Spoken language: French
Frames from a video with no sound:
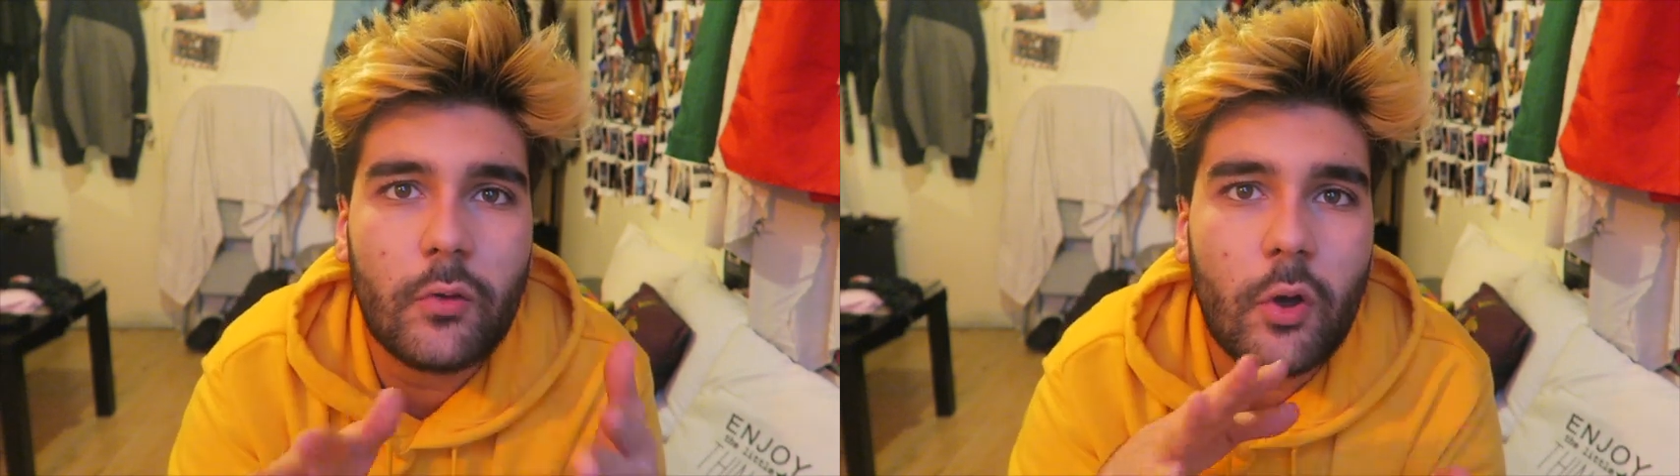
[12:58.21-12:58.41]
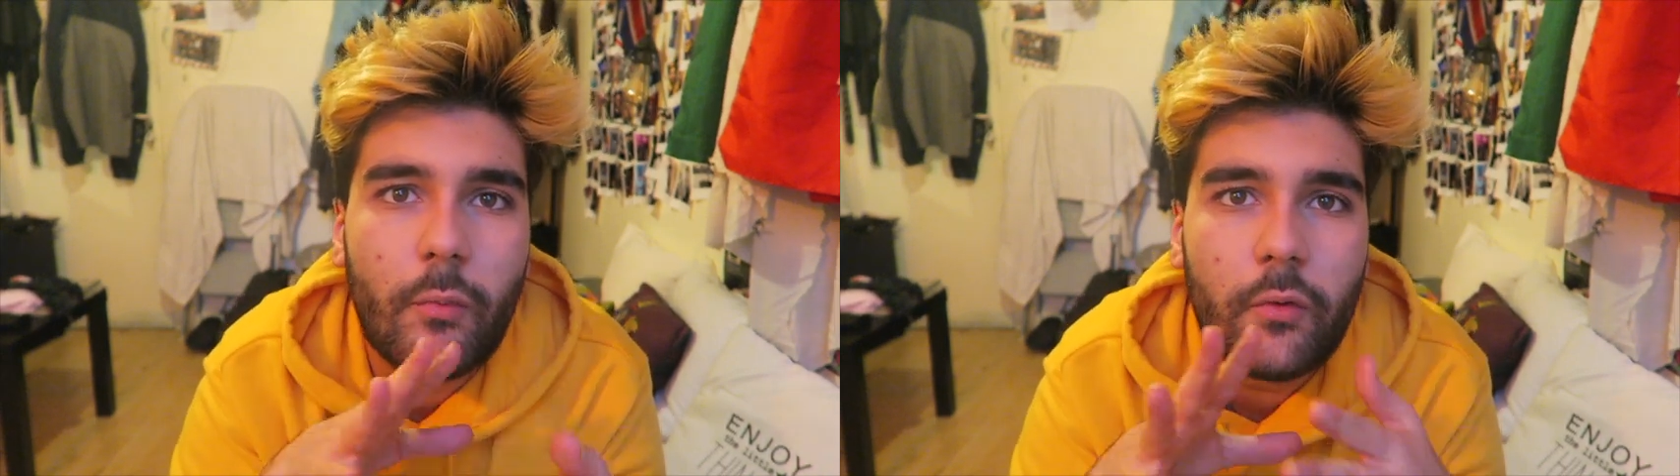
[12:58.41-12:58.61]

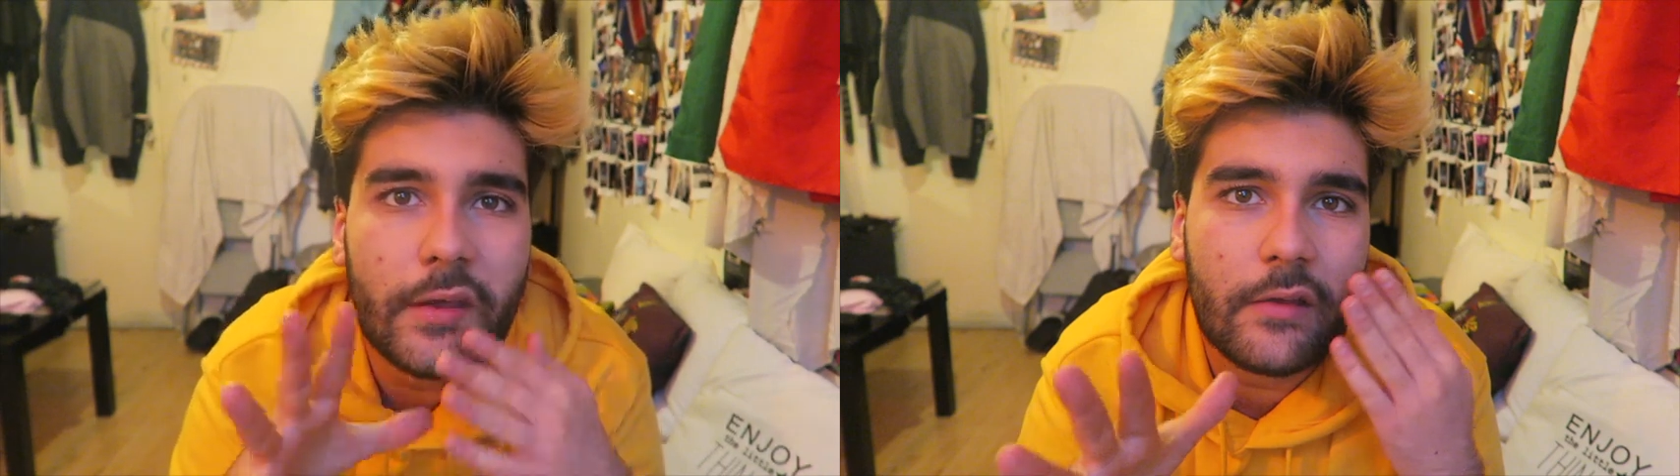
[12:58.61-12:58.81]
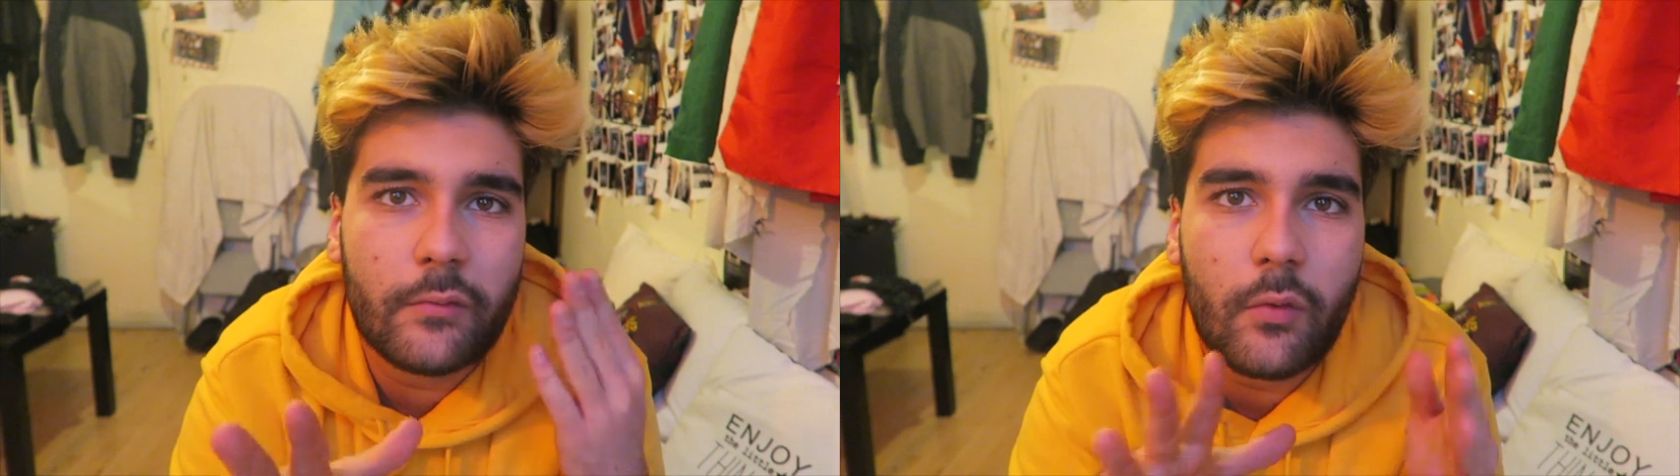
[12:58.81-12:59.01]
comment
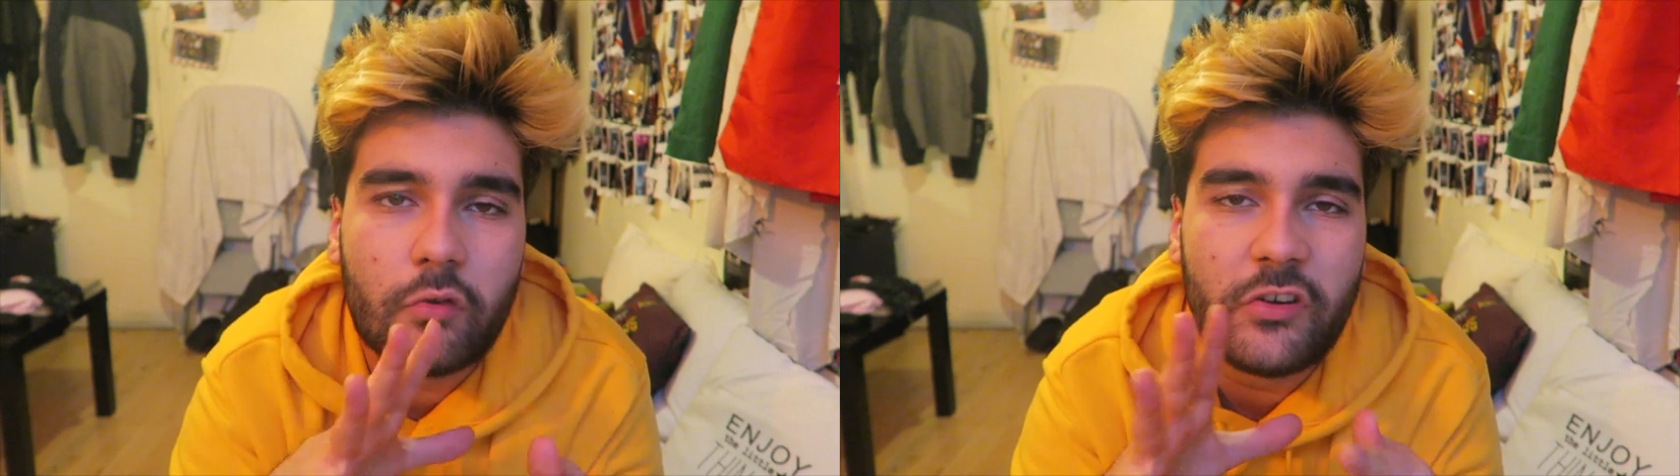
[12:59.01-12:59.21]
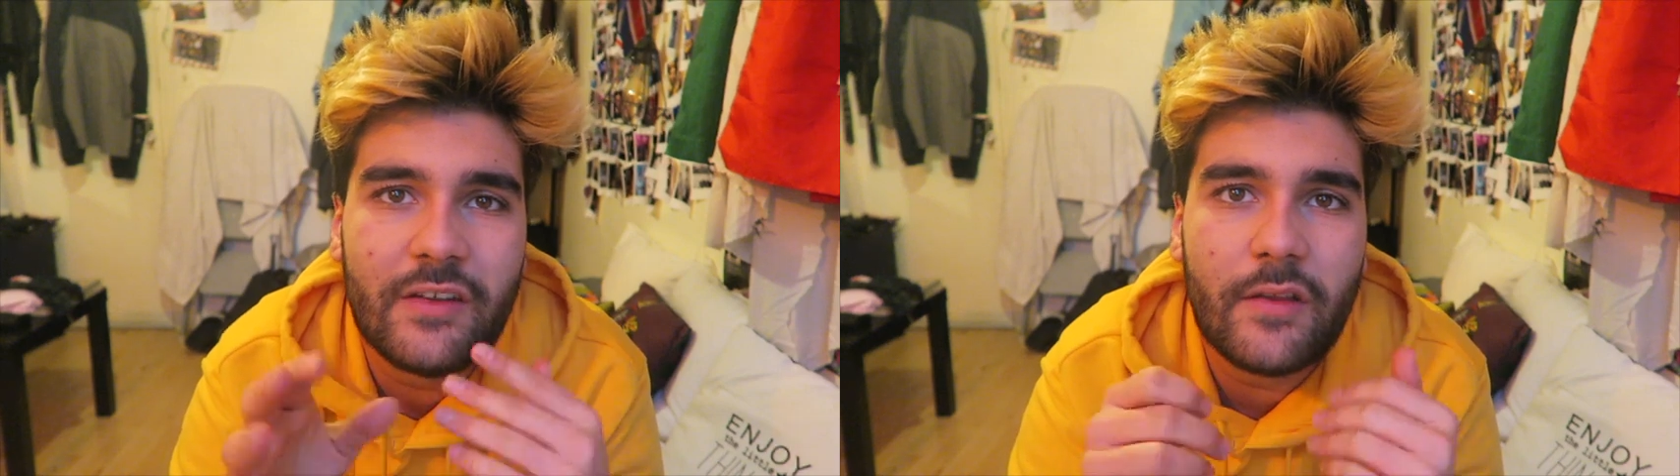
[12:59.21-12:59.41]
sont
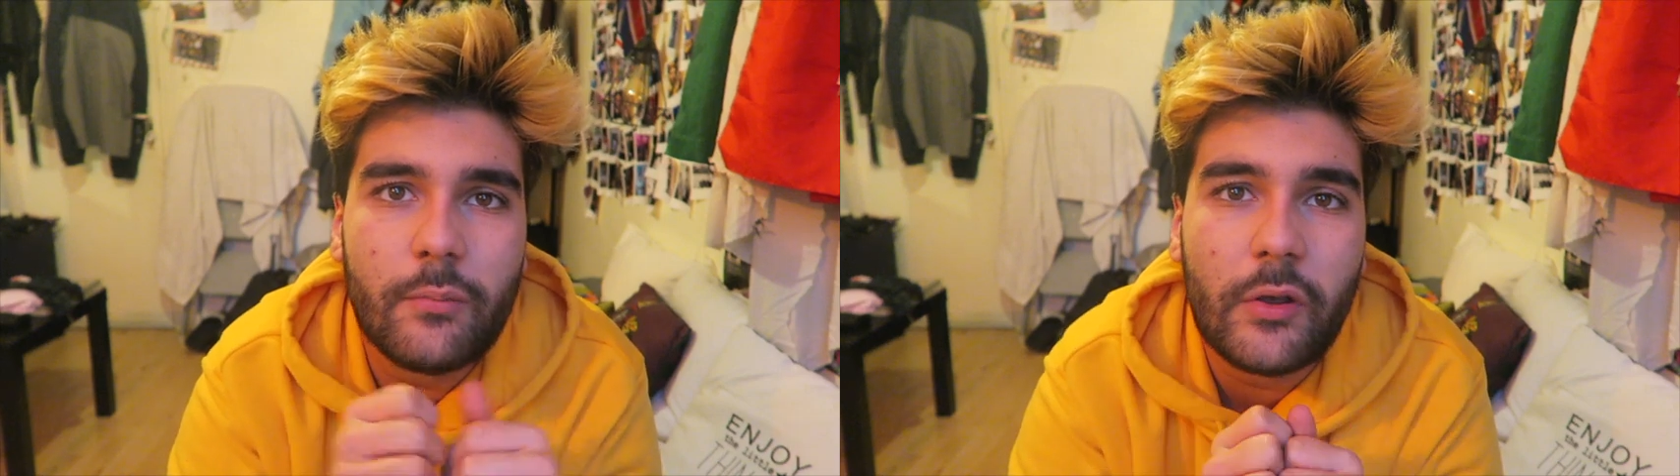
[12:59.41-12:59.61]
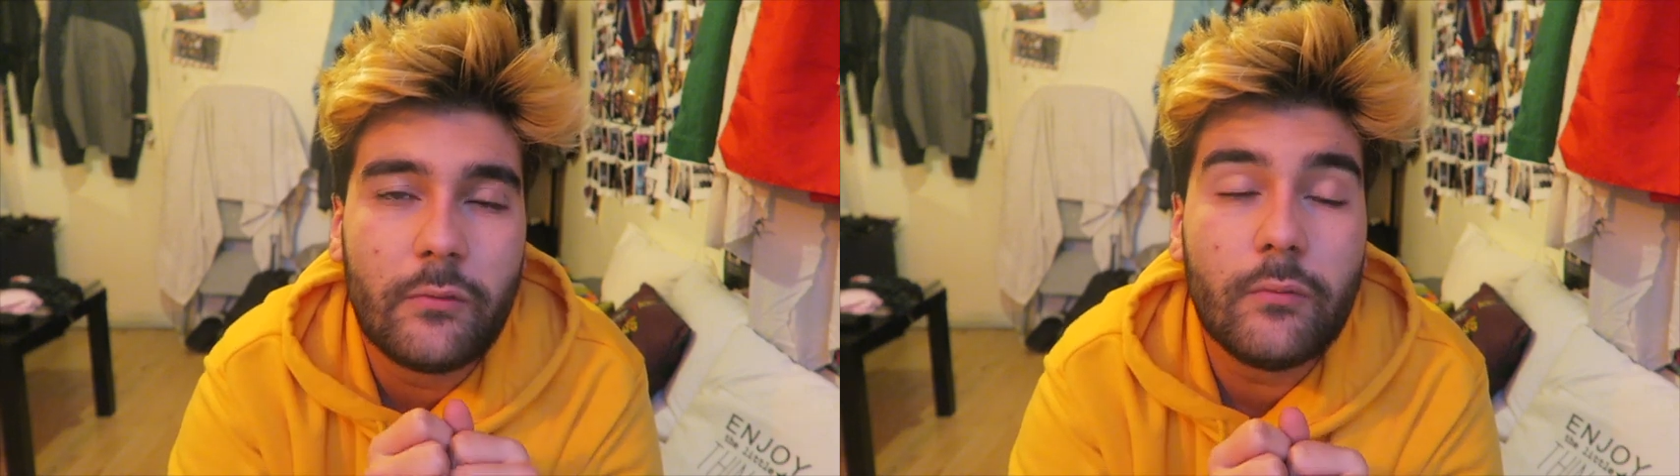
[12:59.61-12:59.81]
rangés les
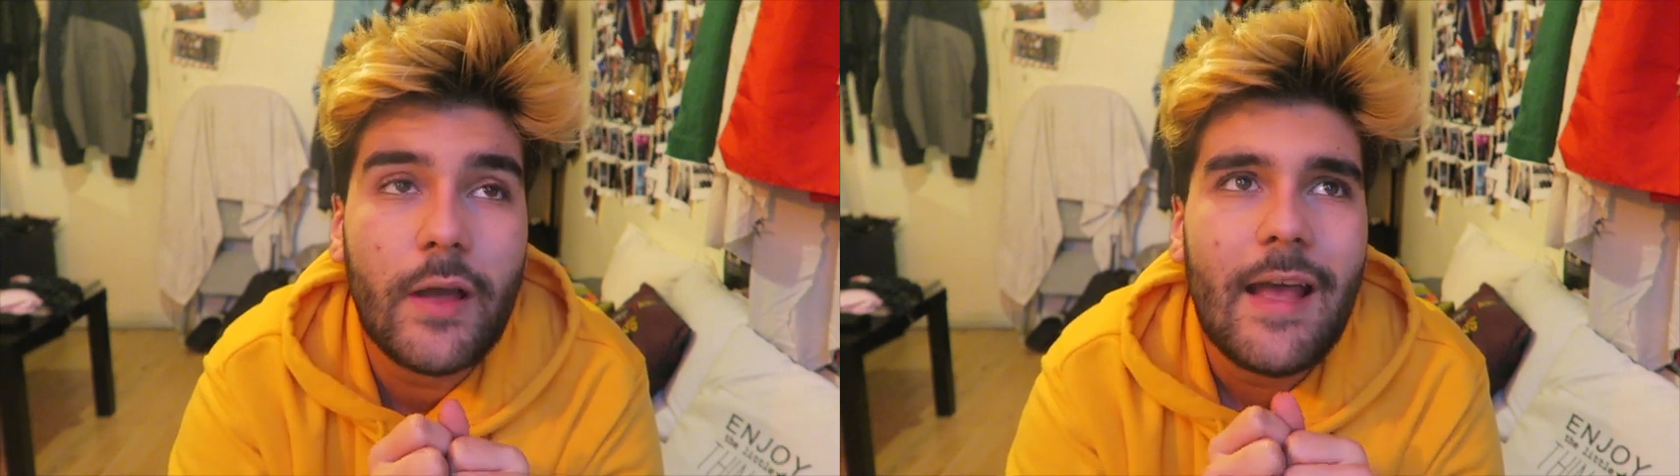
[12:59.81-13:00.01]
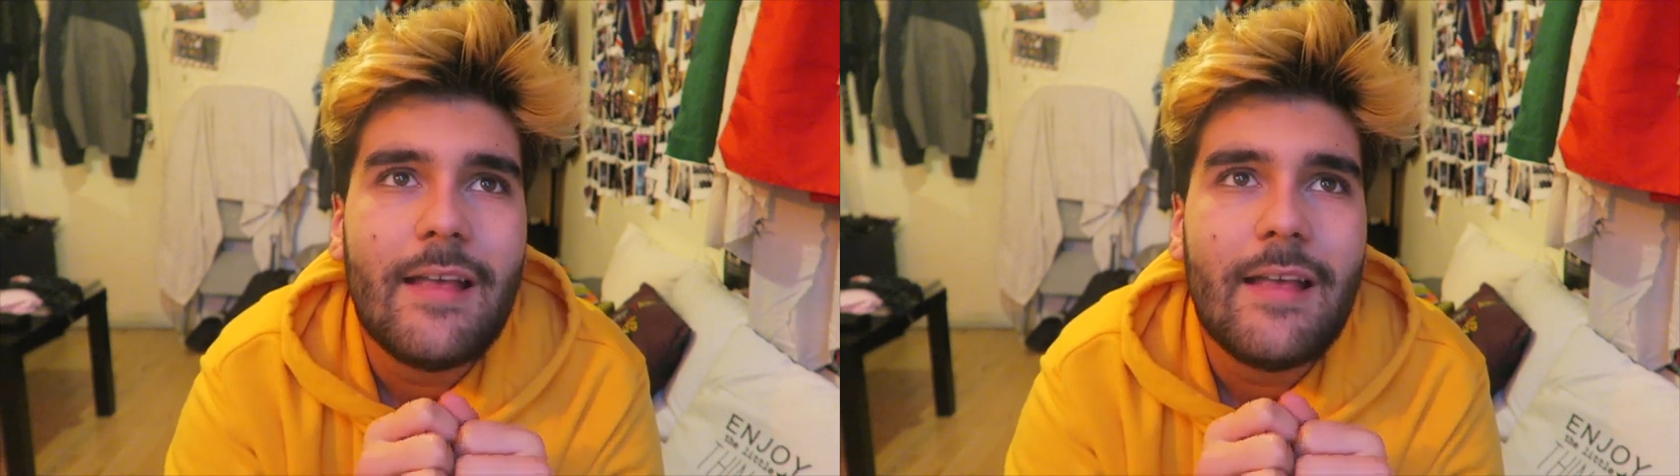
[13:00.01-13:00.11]
vêtements et tout.